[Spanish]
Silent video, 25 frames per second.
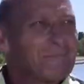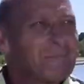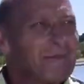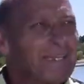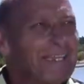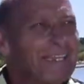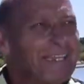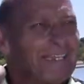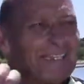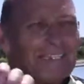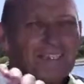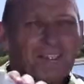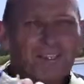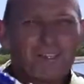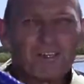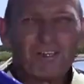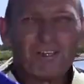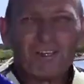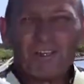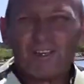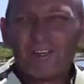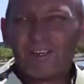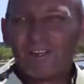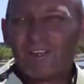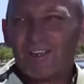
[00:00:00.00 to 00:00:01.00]
me
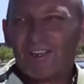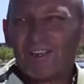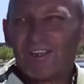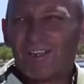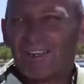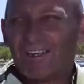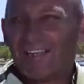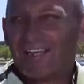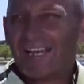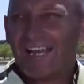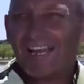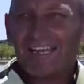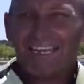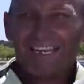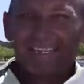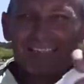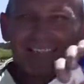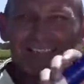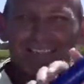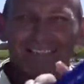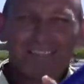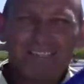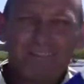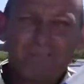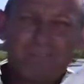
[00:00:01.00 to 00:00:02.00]
dedico a la
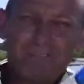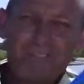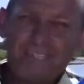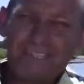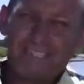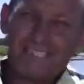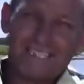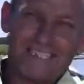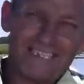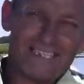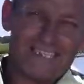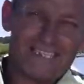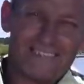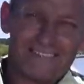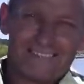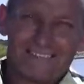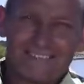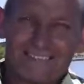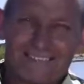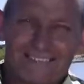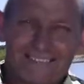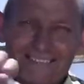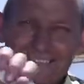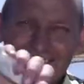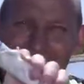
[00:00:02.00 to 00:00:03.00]
actividad física
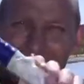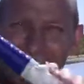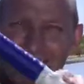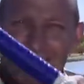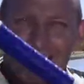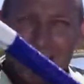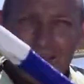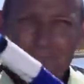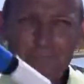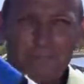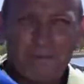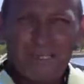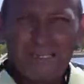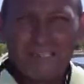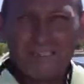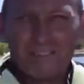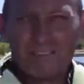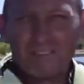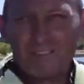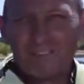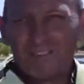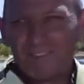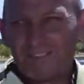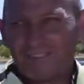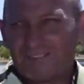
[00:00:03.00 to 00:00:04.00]
a
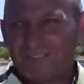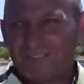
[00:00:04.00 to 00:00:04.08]
pleno